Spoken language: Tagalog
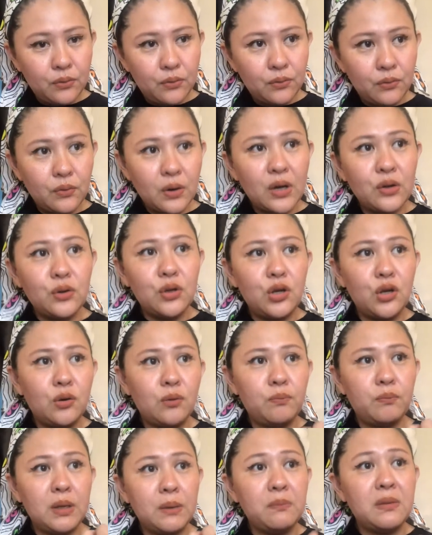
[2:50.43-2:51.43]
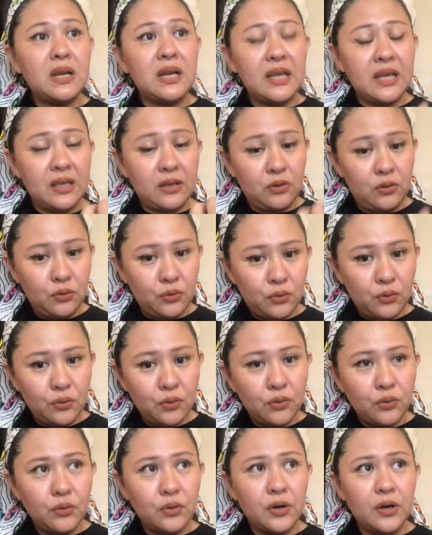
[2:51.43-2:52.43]
kung ano yung bibilhin nyo
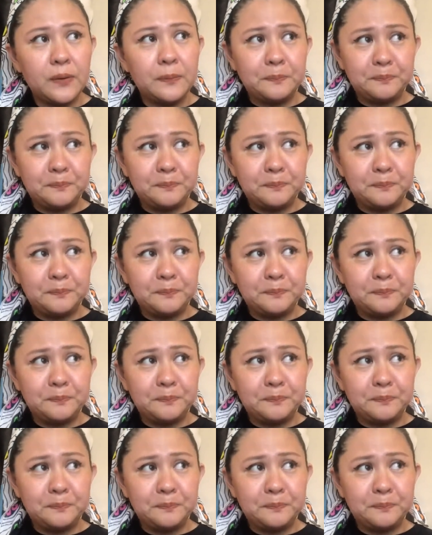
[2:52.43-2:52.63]
or